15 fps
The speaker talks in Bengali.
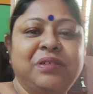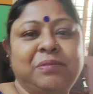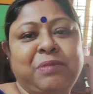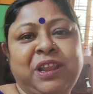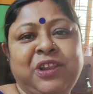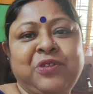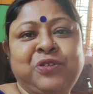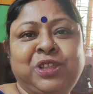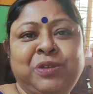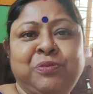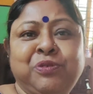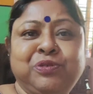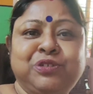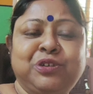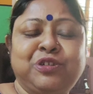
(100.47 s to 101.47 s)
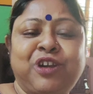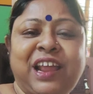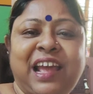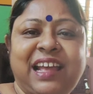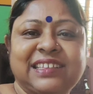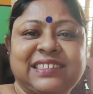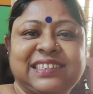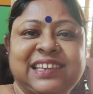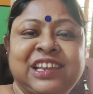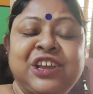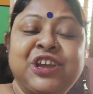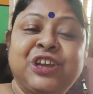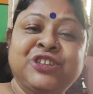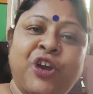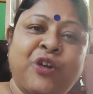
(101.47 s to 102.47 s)
মানে নথিভুক্ত করা আছে
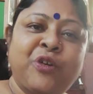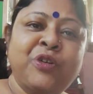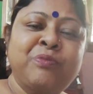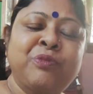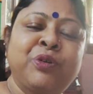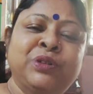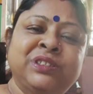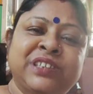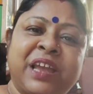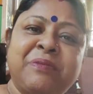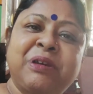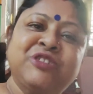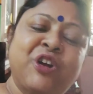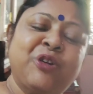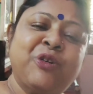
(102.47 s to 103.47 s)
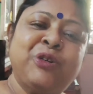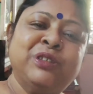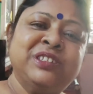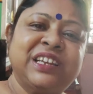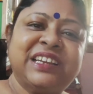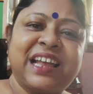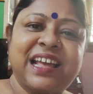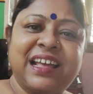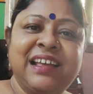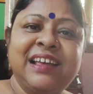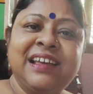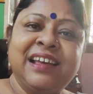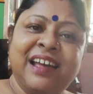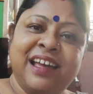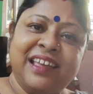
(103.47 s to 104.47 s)
যখন মন চাইবে যখন যেটা
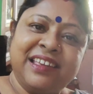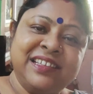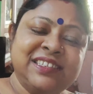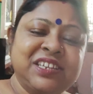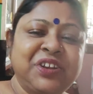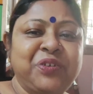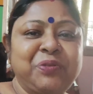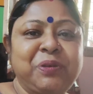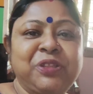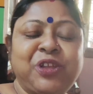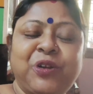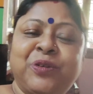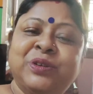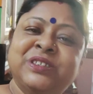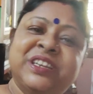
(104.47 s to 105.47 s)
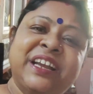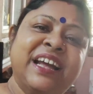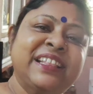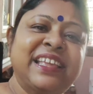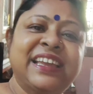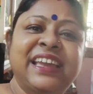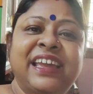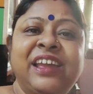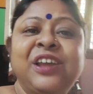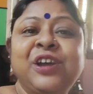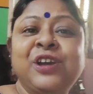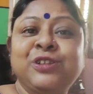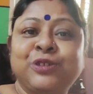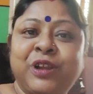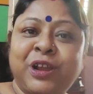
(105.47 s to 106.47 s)
ইচ্ছে করবে তখন সেখান থেকে
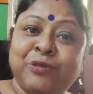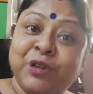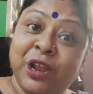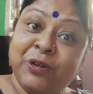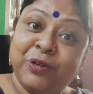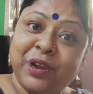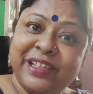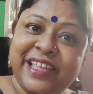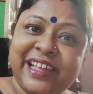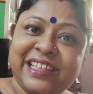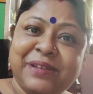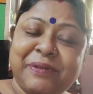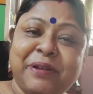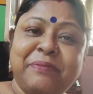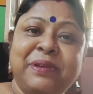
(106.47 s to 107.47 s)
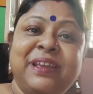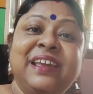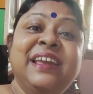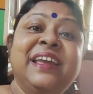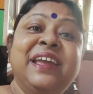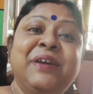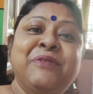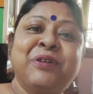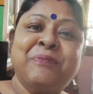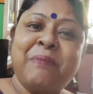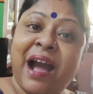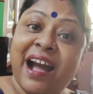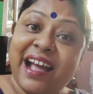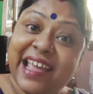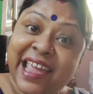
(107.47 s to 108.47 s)
তোরা খুলে খুলে দেখতে পারবি এবং
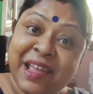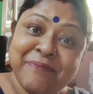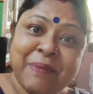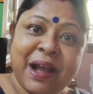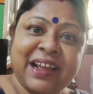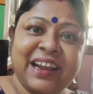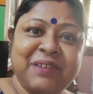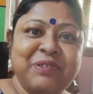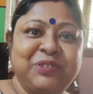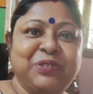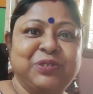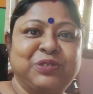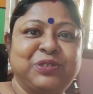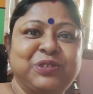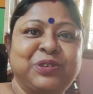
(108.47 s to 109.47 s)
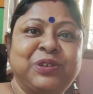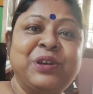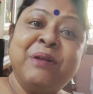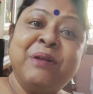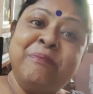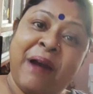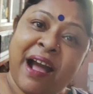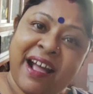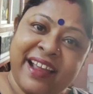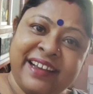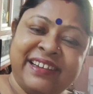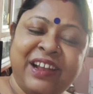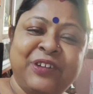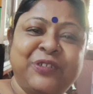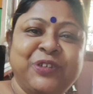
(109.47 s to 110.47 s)
মা এই পাগলামি করত মা
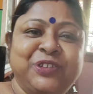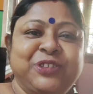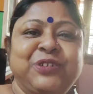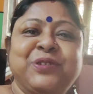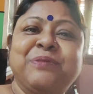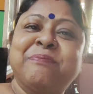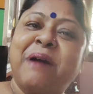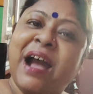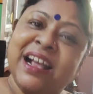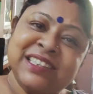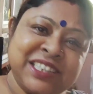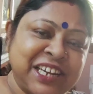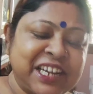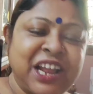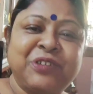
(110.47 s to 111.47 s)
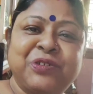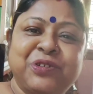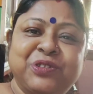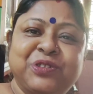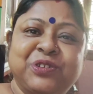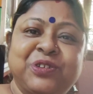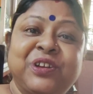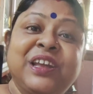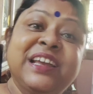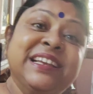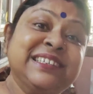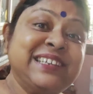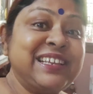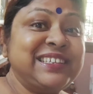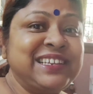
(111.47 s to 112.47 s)
এটা করত মা সেটা করত
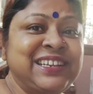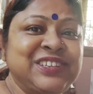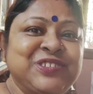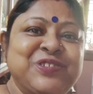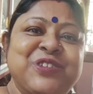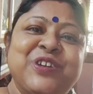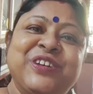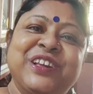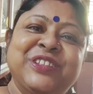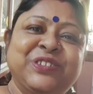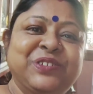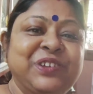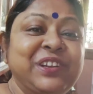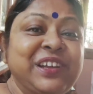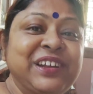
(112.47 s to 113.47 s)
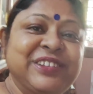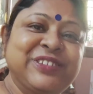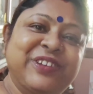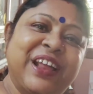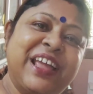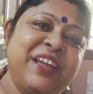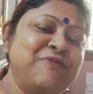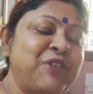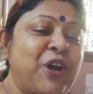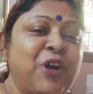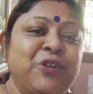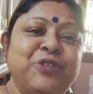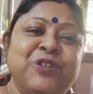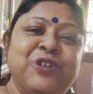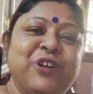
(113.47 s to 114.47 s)
সেই জিনিসগুলো কিন্তু তোরা এই
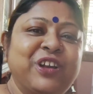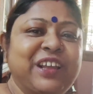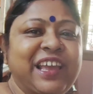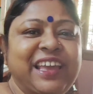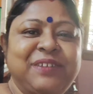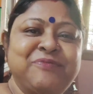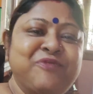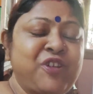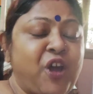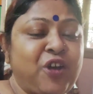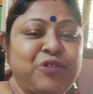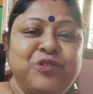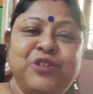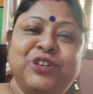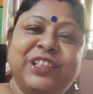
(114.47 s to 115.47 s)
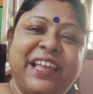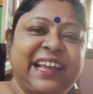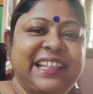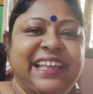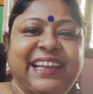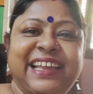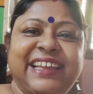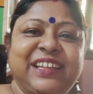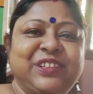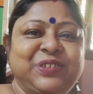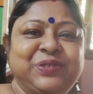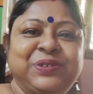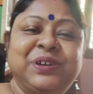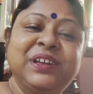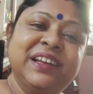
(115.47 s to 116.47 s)
ব্লগগুলোকে ব্লগগুলো দেখে দেখে
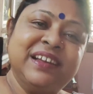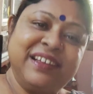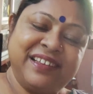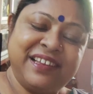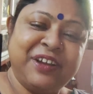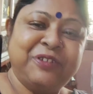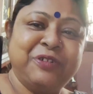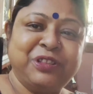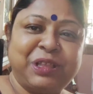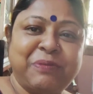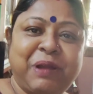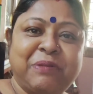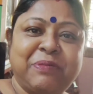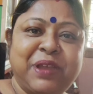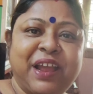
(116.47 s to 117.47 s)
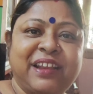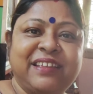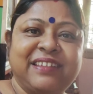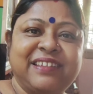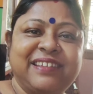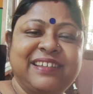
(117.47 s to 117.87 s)
কিন্তু ইয়ে করতে পারবি আর কি